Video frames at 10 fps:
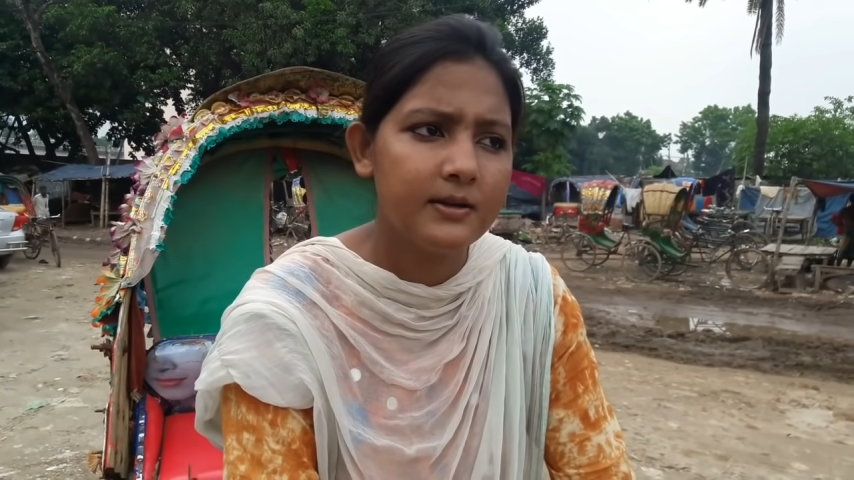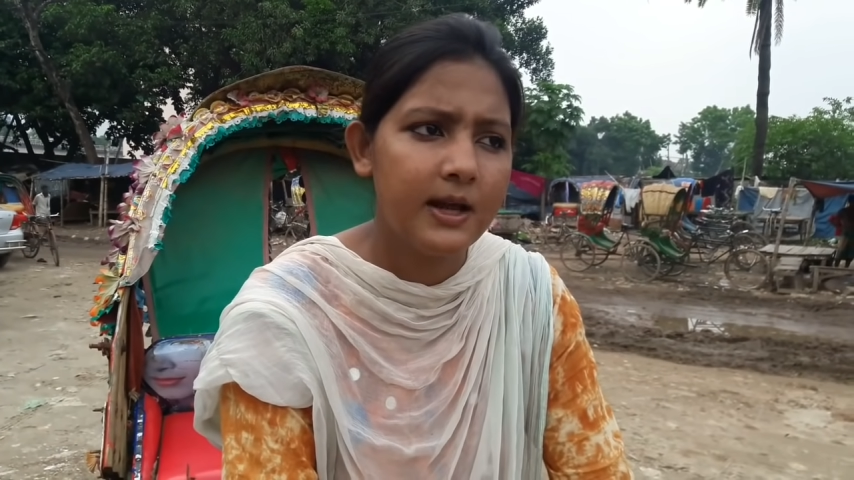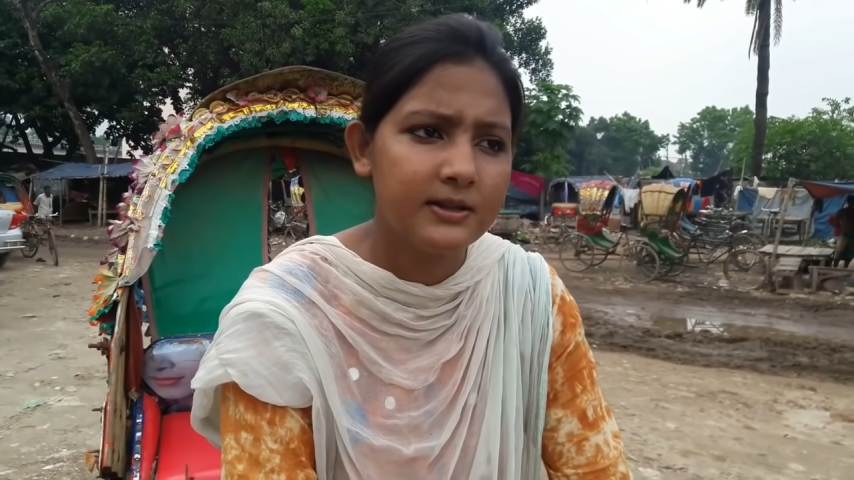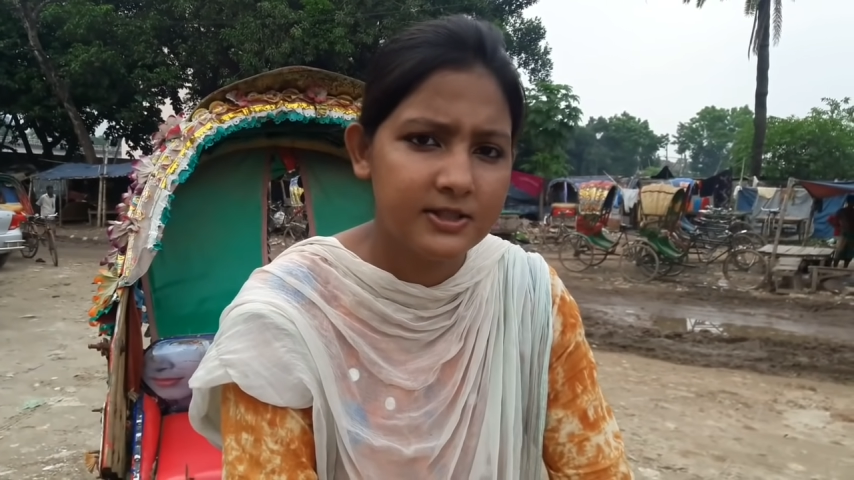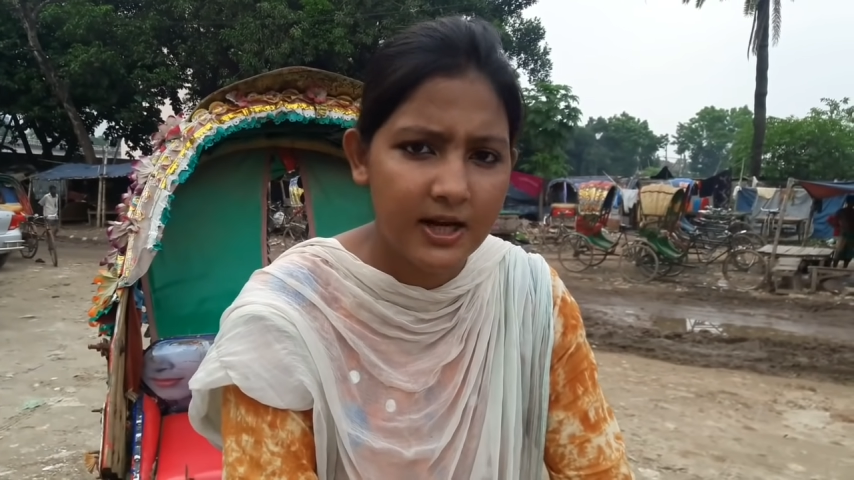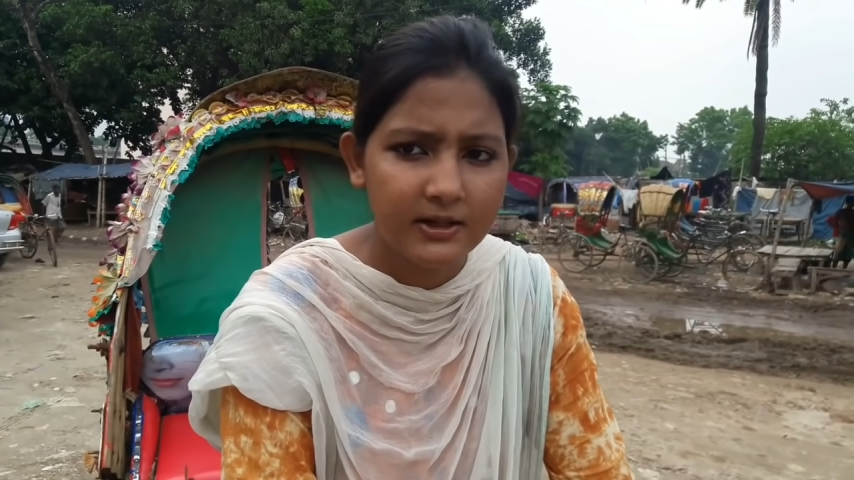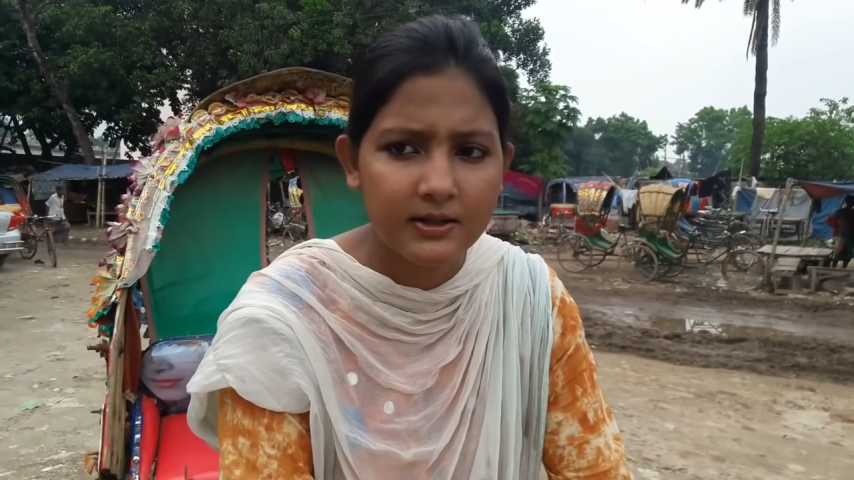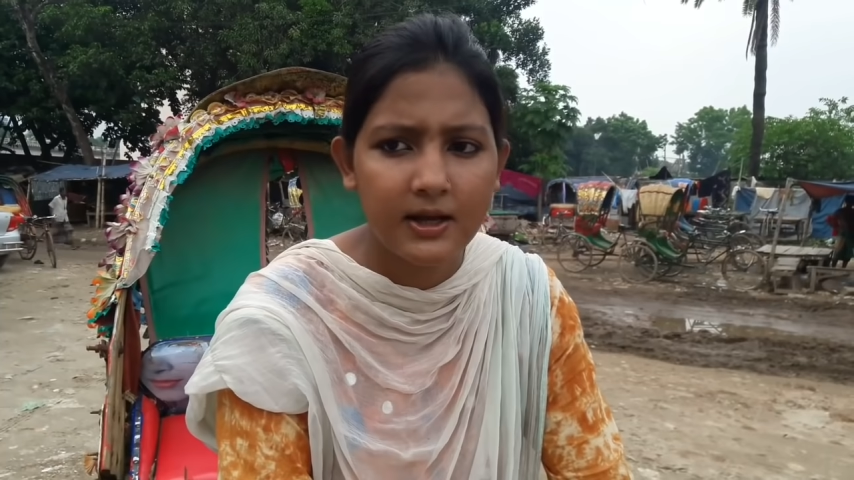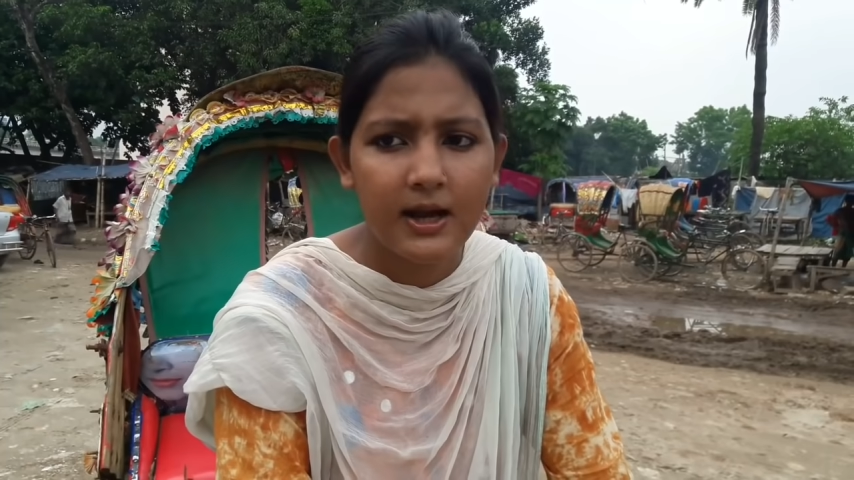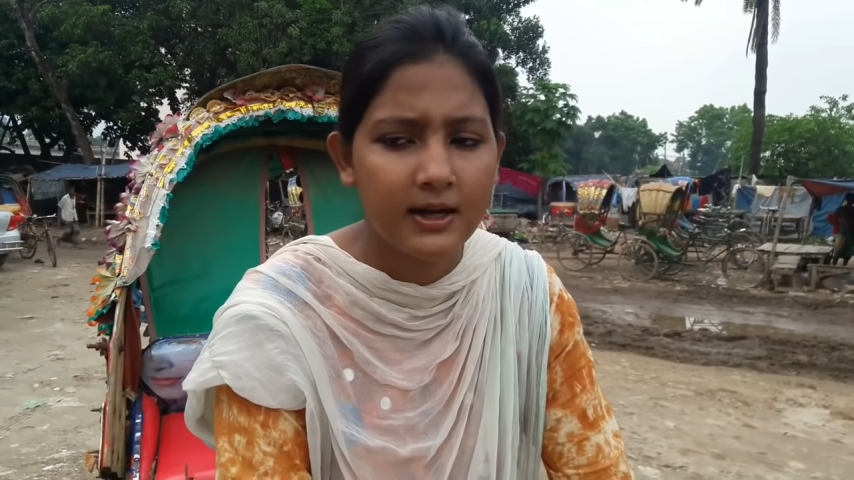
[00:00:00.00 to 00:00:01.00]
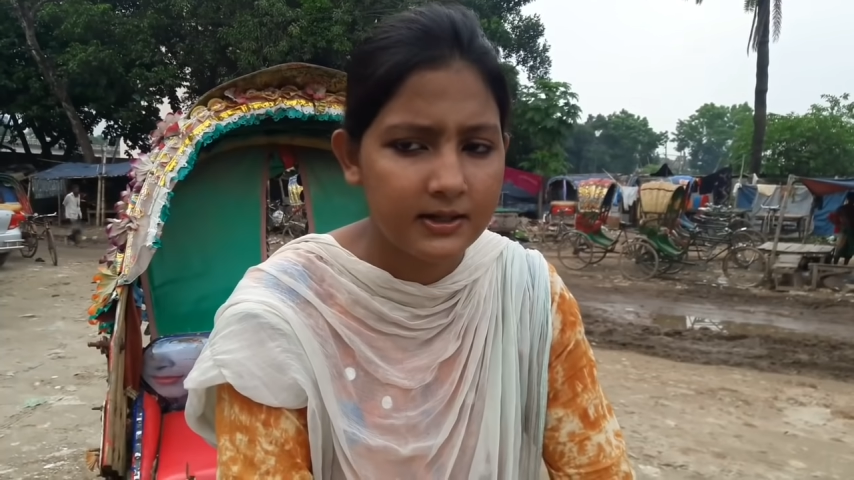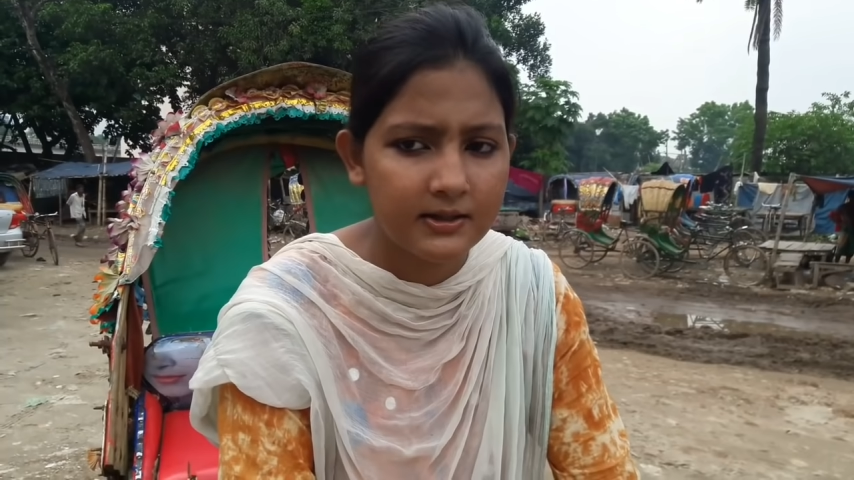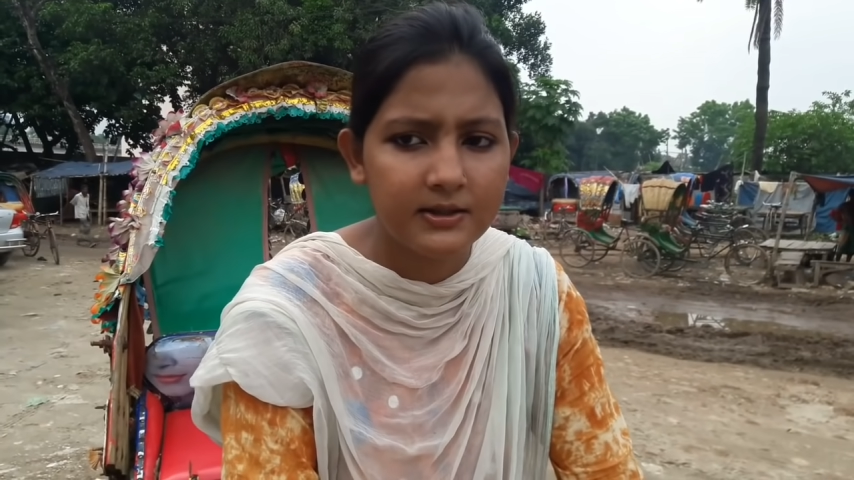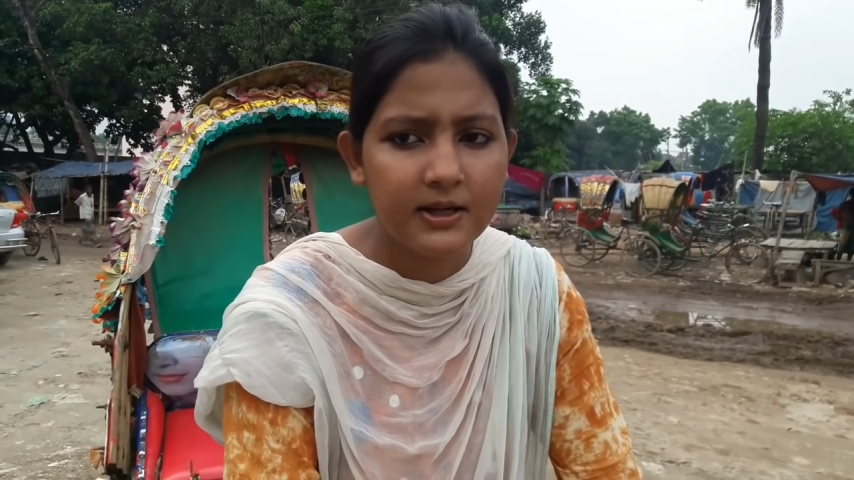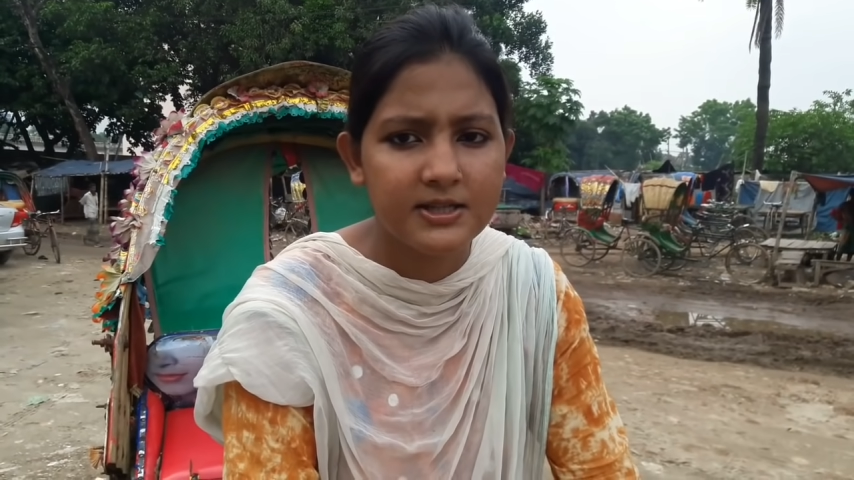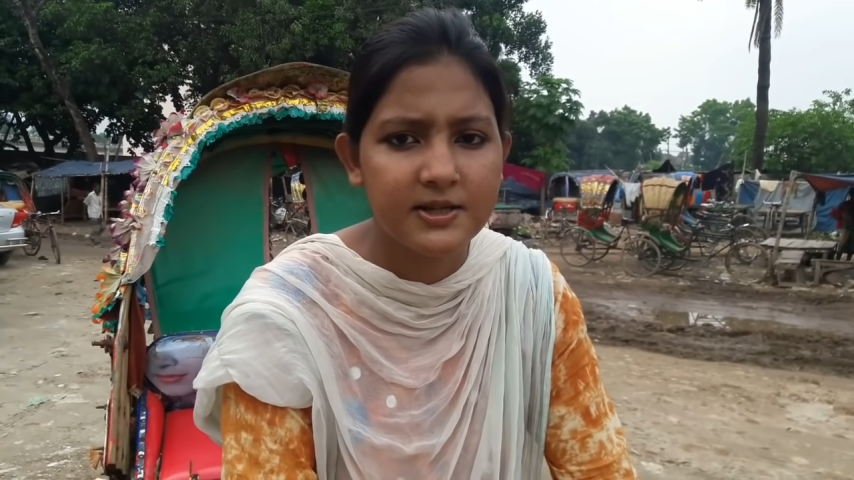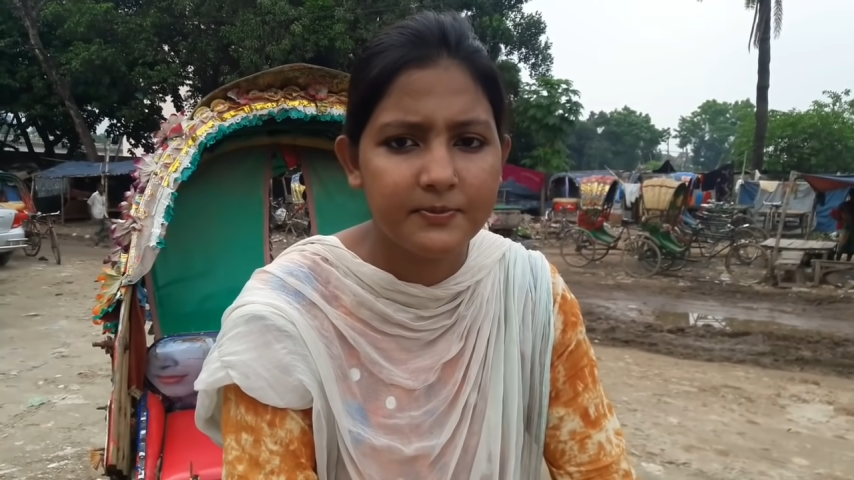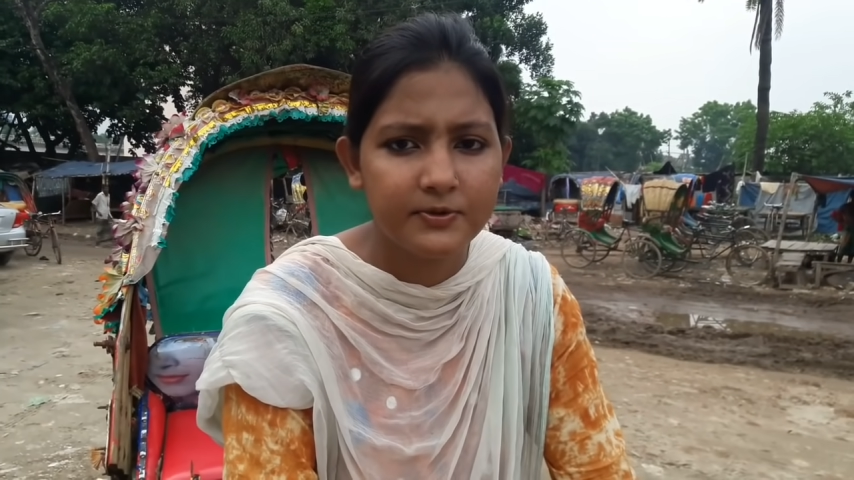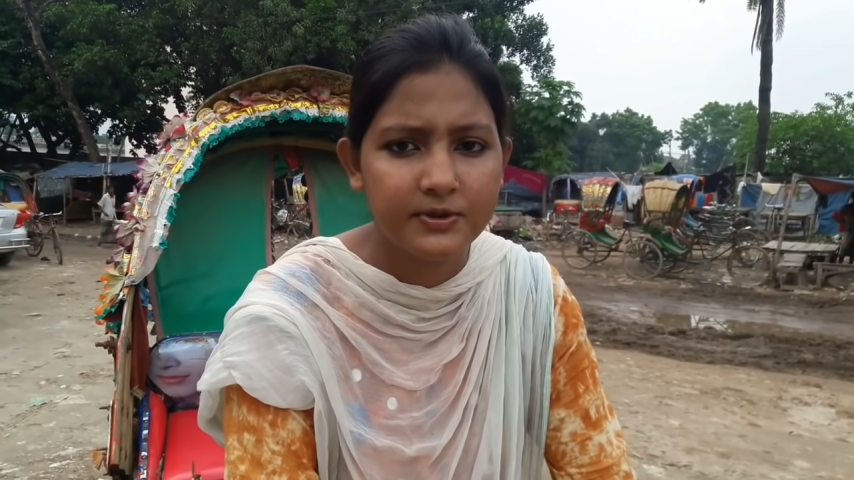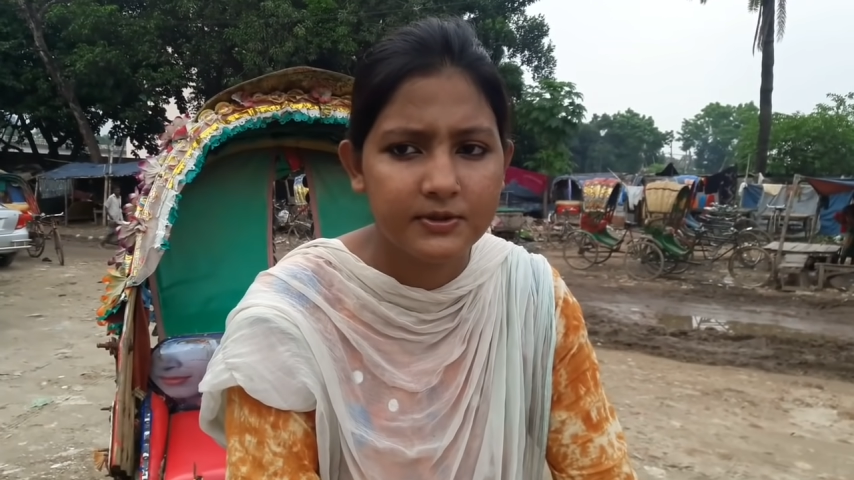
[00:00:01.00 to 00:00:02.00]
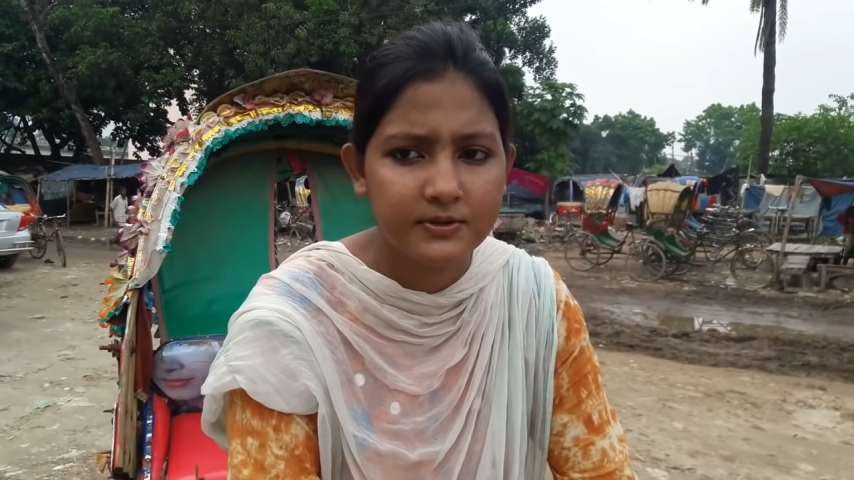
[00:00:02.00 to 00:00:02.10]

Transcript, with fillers: রাত সাতটা আটটার দিকে আসা পড়ে